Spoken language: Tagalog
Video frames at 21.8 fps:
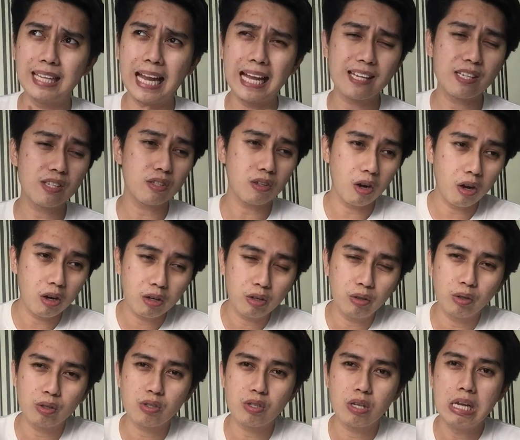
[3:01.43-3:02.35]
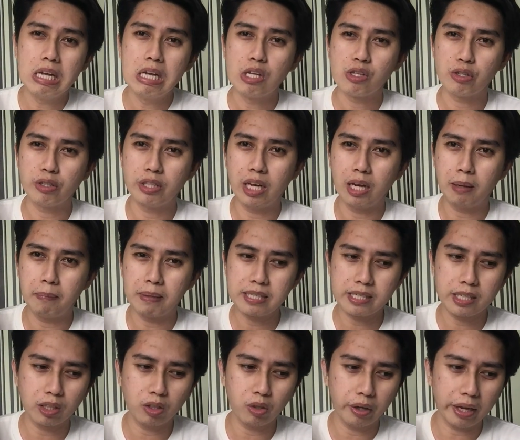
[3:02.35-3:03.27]
last August. So,
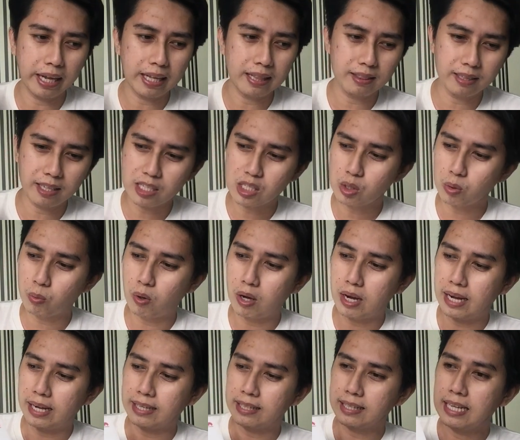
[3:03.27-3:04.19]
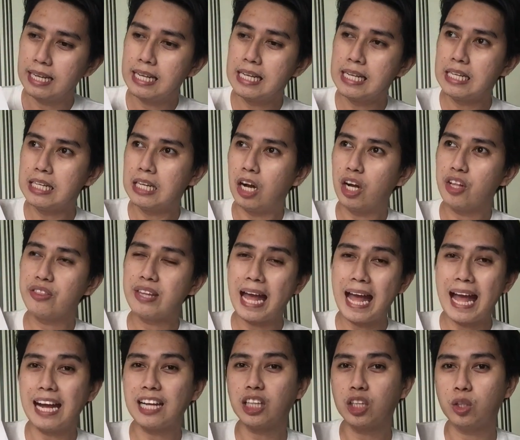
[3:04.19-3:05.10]
nilabas nito. And this one, on the
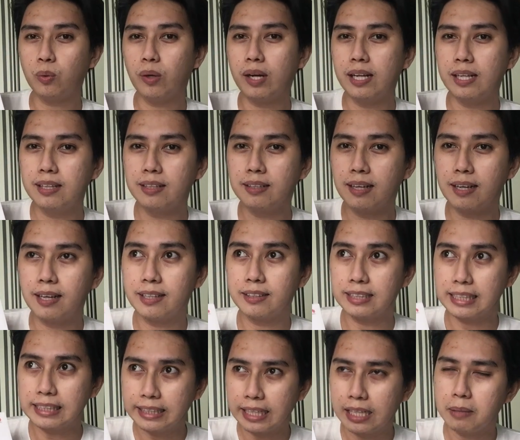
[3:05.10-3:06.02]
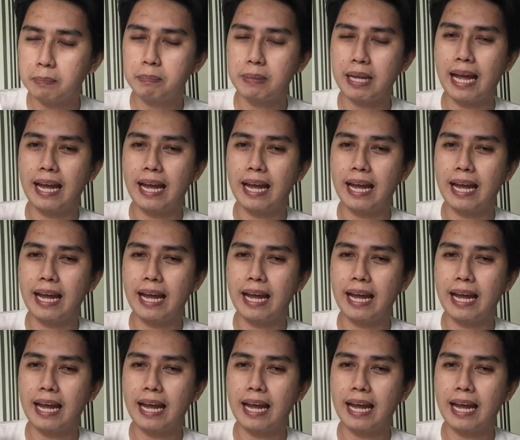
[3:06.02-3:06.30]
actual uh, retail